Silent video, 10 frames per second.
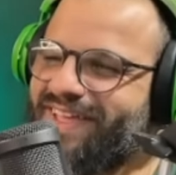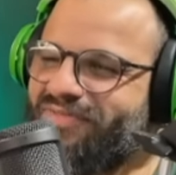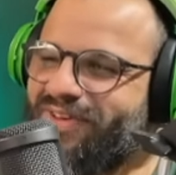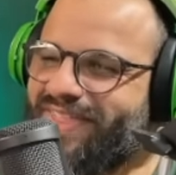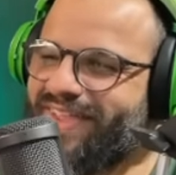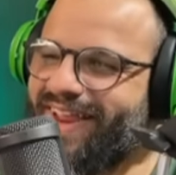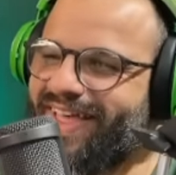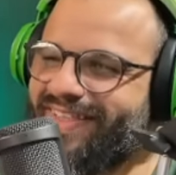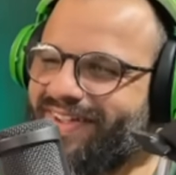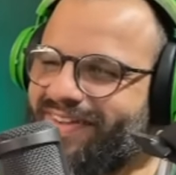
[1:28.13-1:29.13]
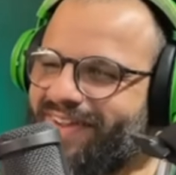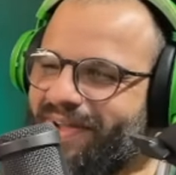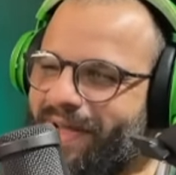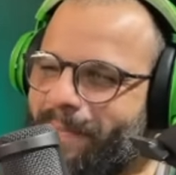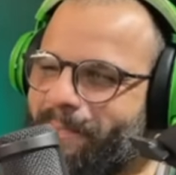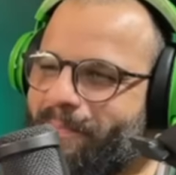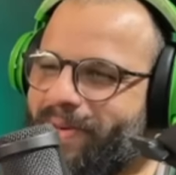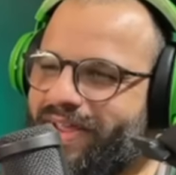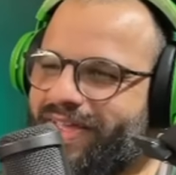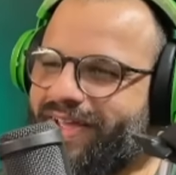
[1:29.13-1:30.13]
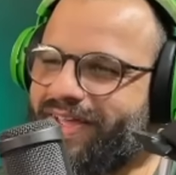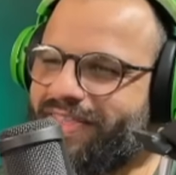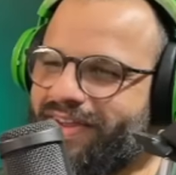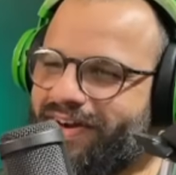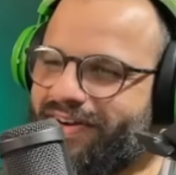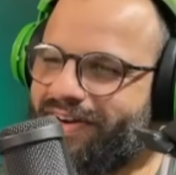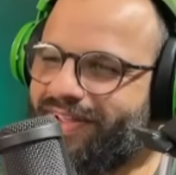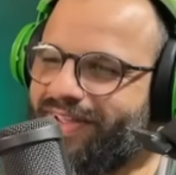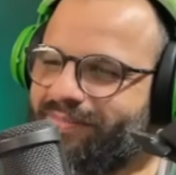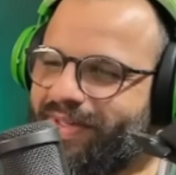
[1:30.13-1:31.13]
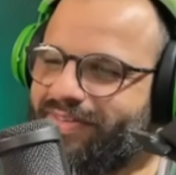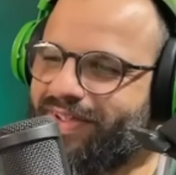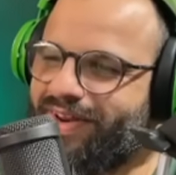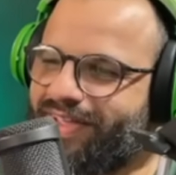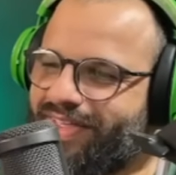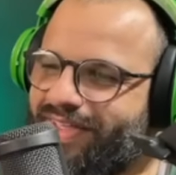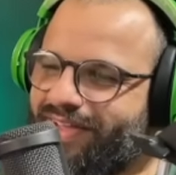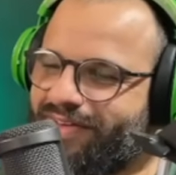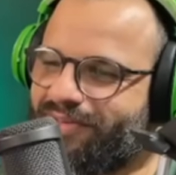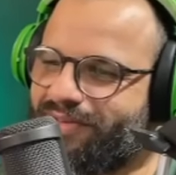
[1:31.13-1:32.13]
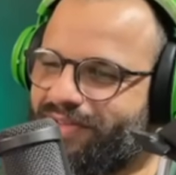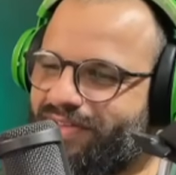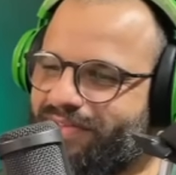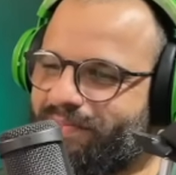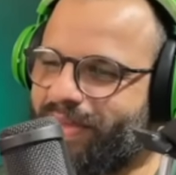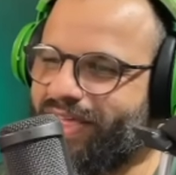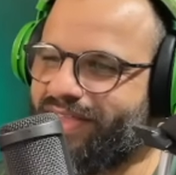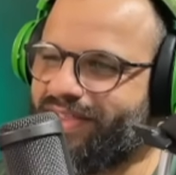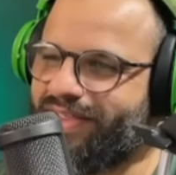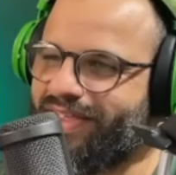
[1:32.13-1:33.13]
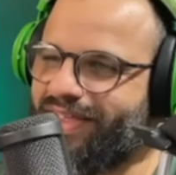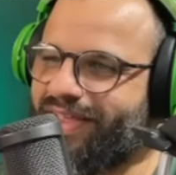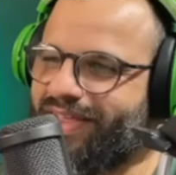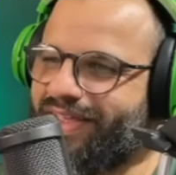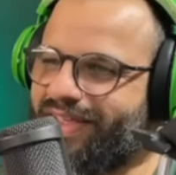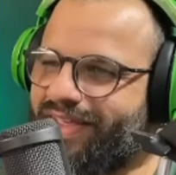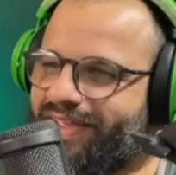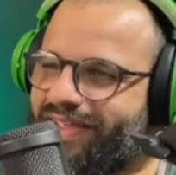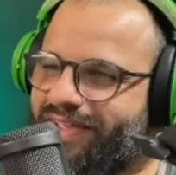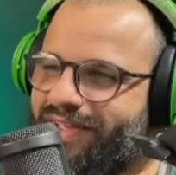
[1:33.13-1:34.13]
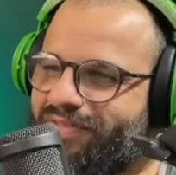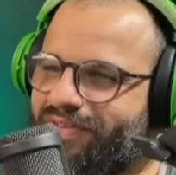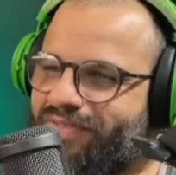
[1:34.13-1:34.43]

Foi direto agora. É uma brincadeira. Mas olha aqui, ó. Com todo respeito. Foi